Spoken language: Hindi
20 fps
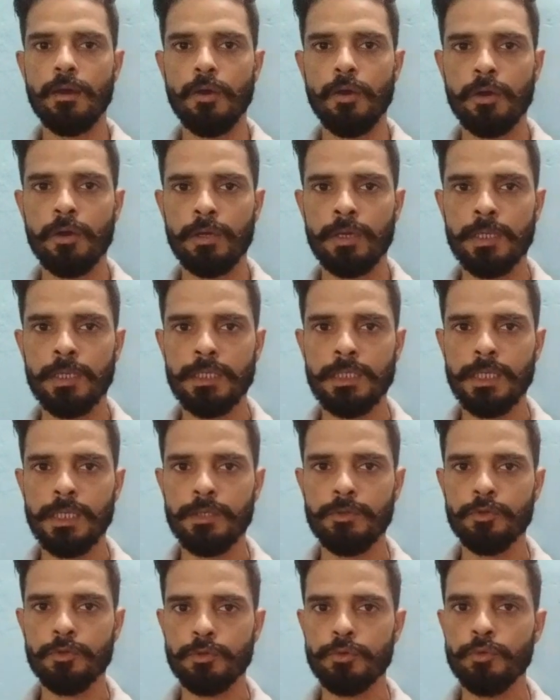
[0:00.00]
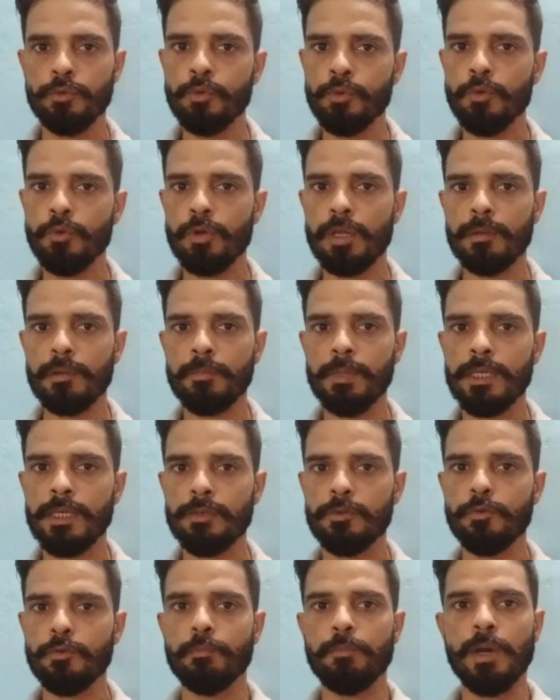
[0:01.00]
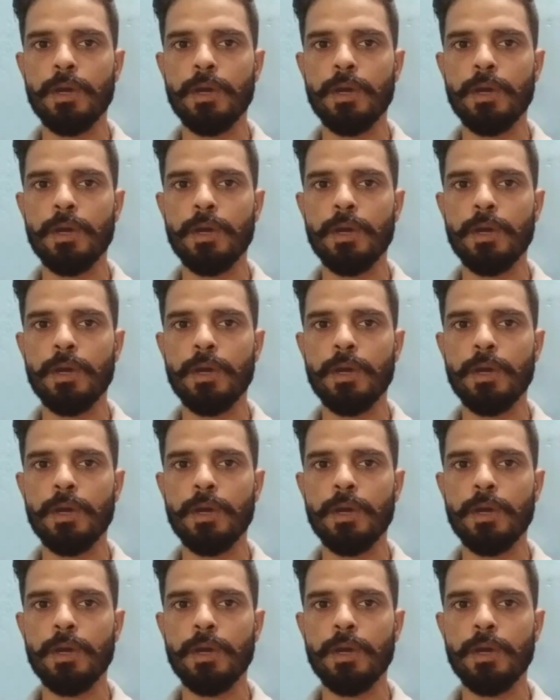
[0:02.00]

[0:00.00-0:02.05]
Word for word: और ये जो ट्रू कॉलर में ये जो